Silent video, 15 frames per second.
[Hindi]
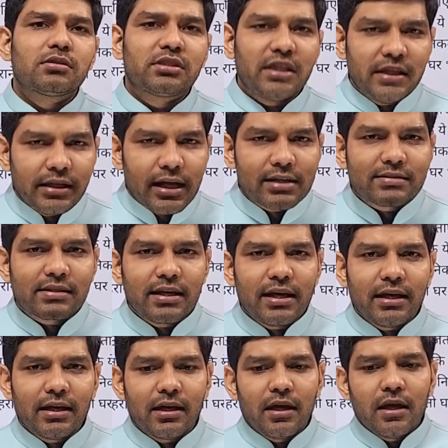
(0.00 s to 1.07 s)
सीनियर से
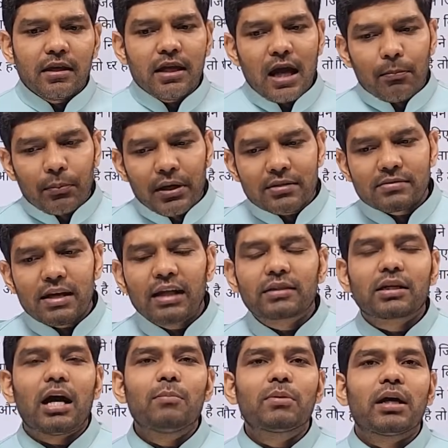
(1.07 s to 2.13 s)
या अपने साथ
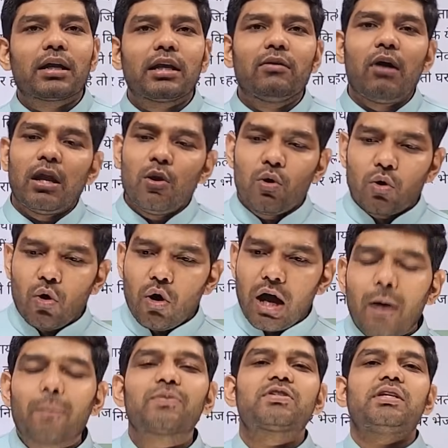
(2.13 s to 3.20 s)
काम करने वालों को
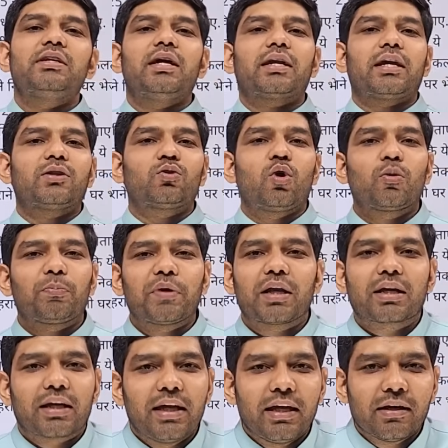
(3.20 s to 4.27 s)
अब सीनियर के तौर पर
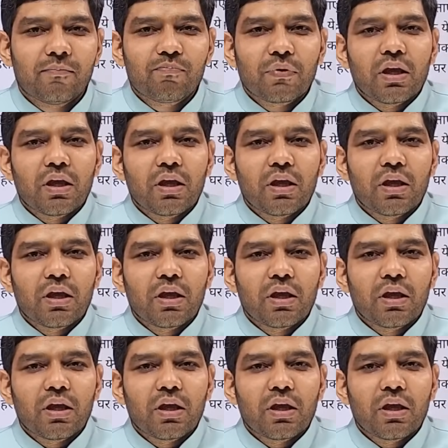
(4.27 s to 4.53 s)
रखें